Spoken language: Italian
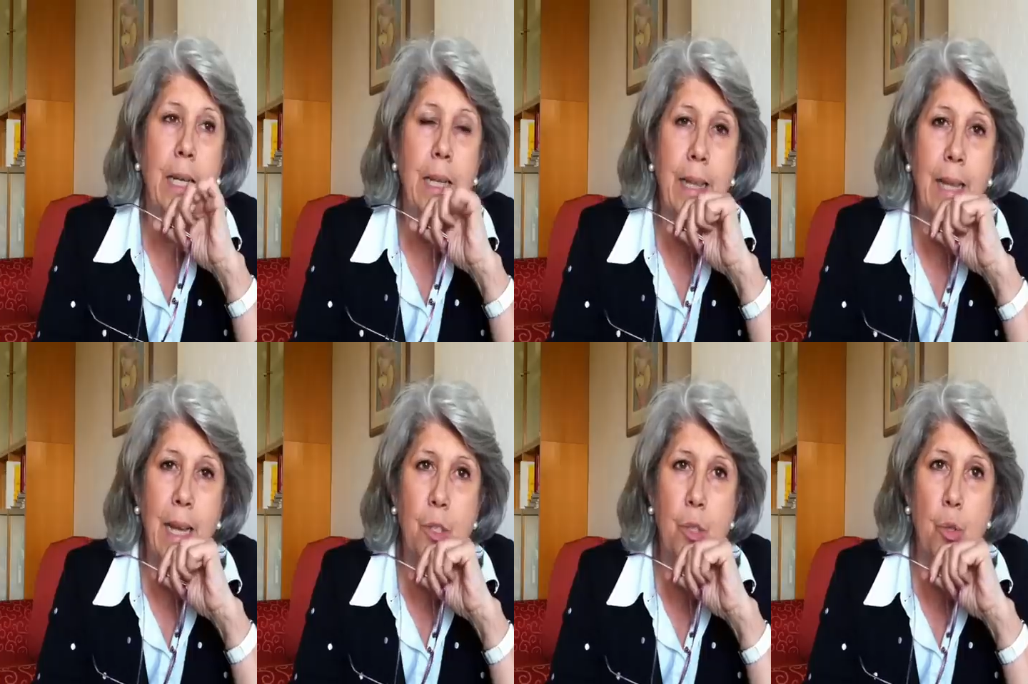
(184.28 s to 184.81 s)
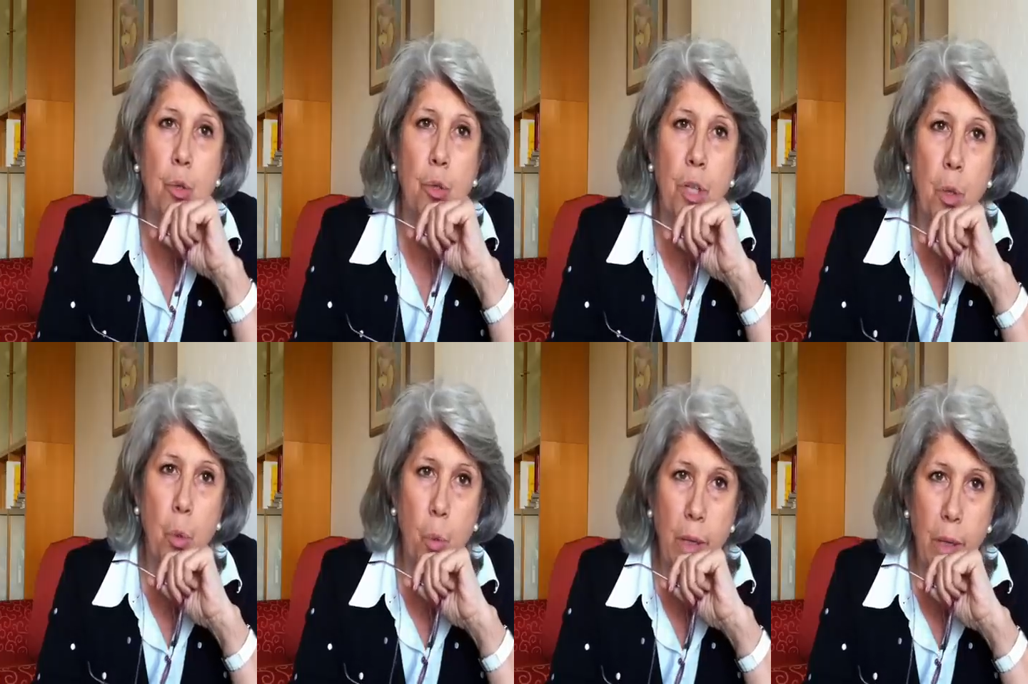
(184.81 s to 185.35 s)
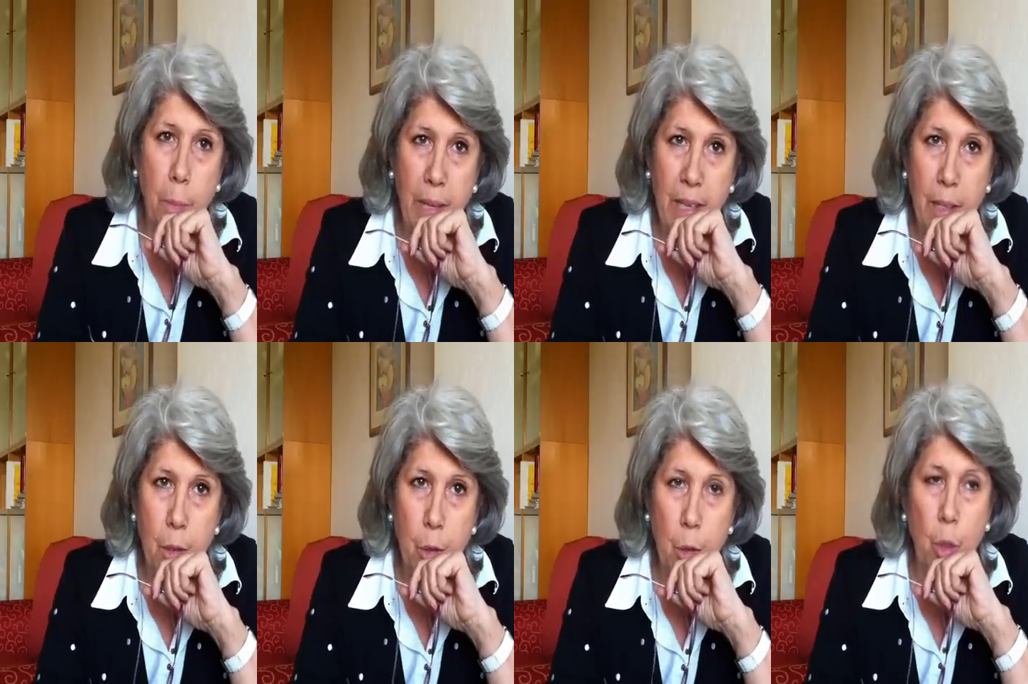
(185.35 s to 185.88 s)
il tasso di
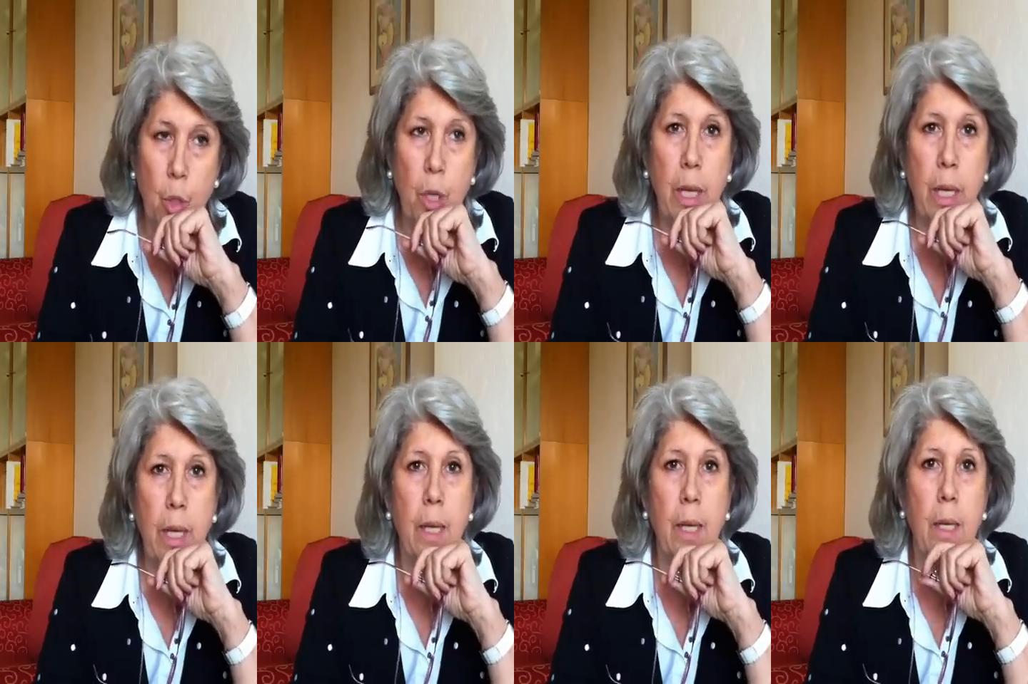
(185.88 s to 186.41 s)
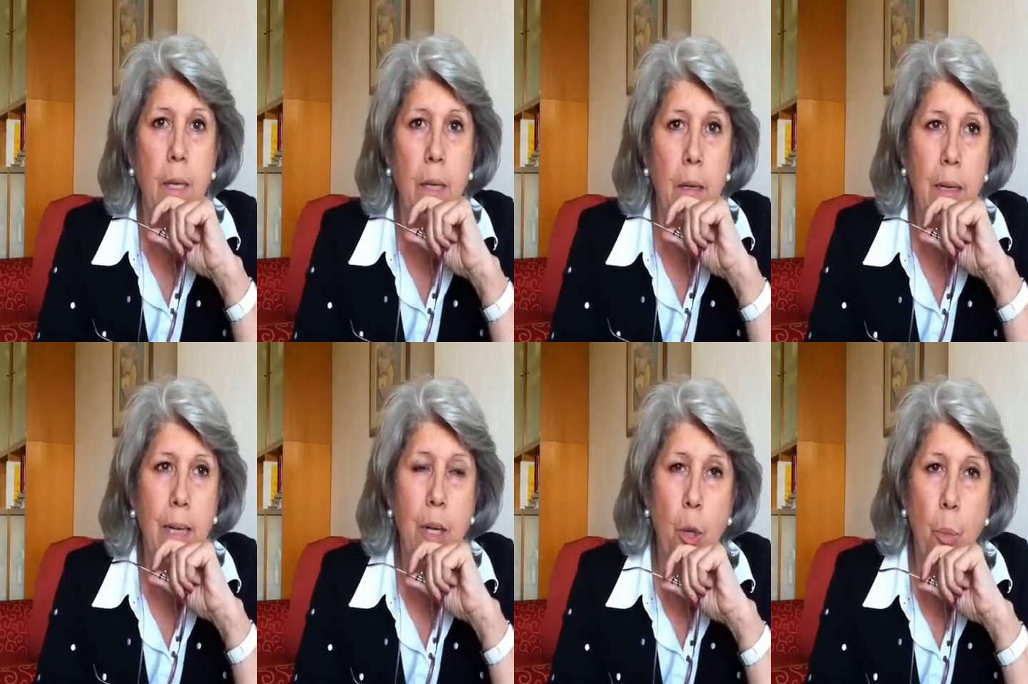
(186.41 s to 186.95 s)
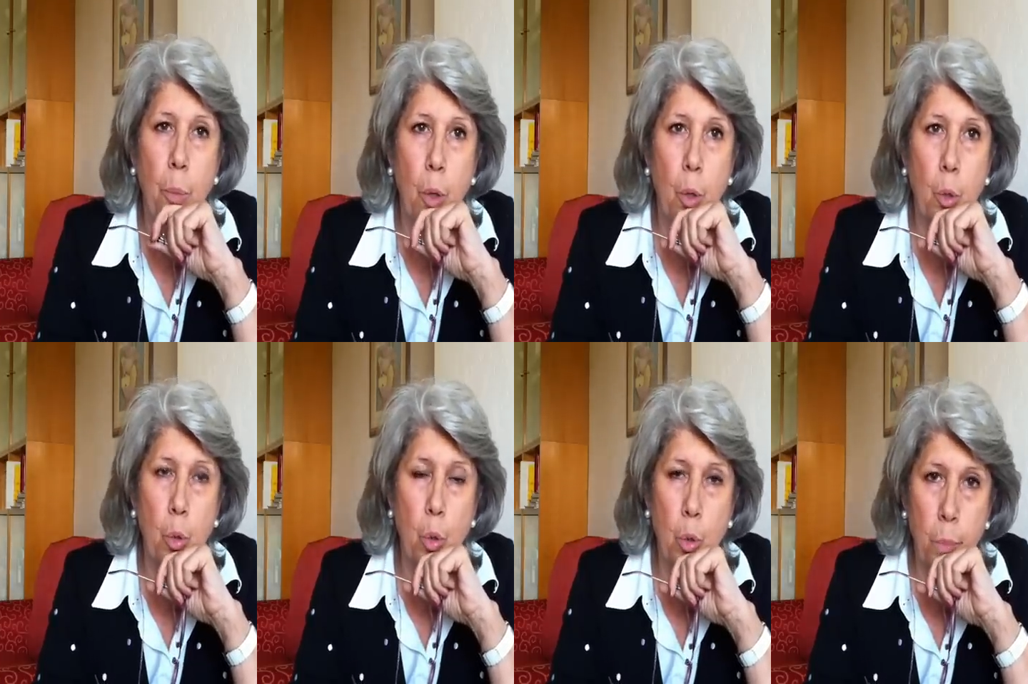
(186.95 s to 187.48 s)
inquinamento che eh,
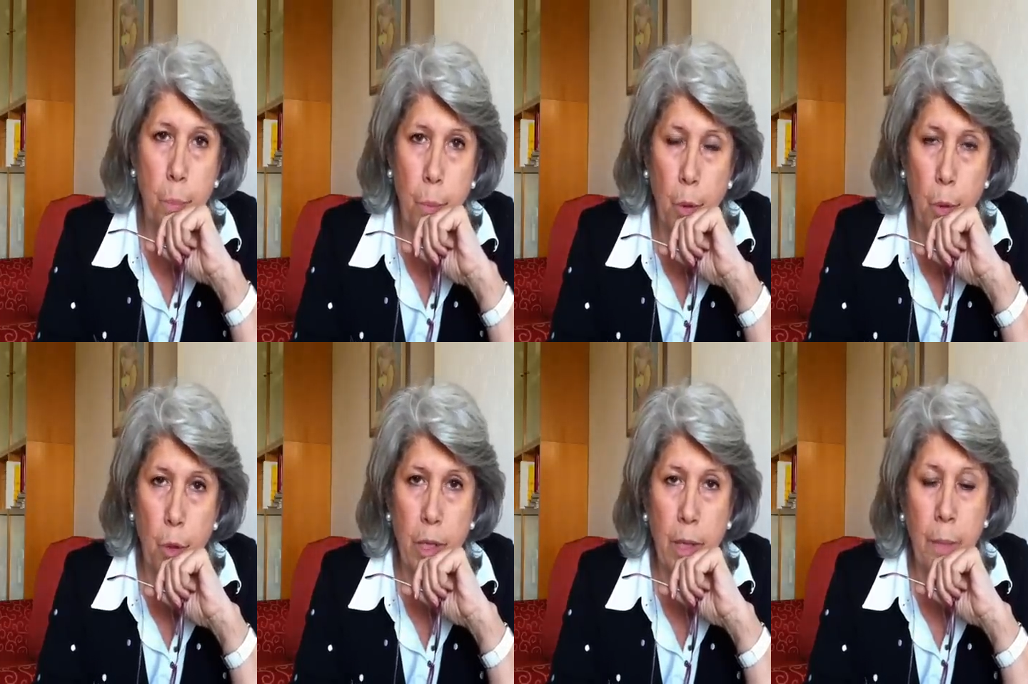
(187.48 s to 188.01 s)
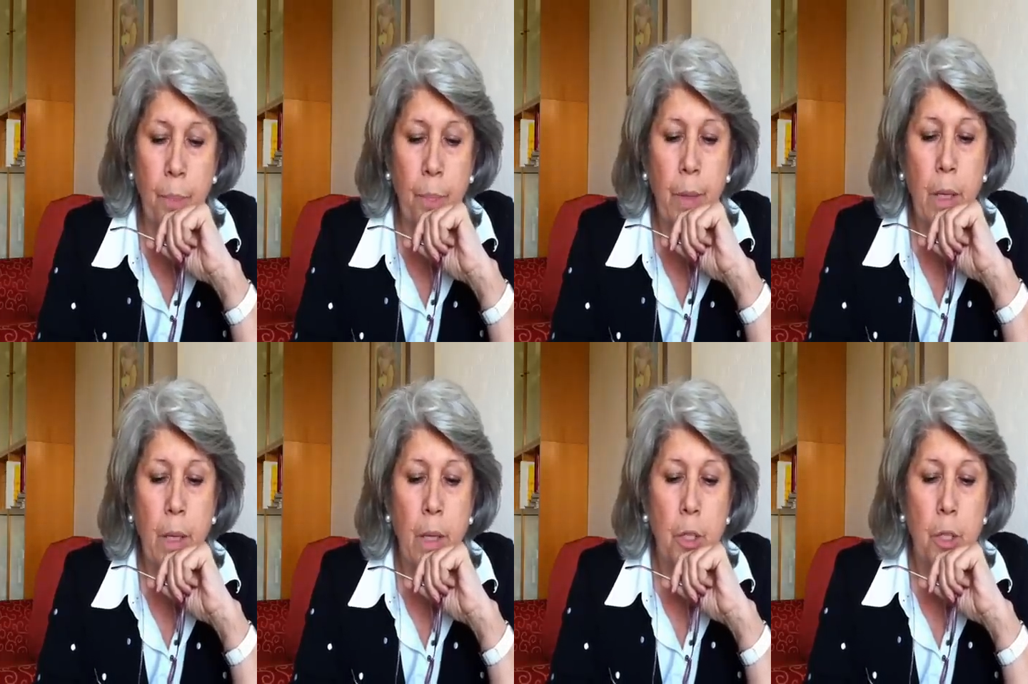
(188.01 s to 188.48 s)
l'aeroporto comporta.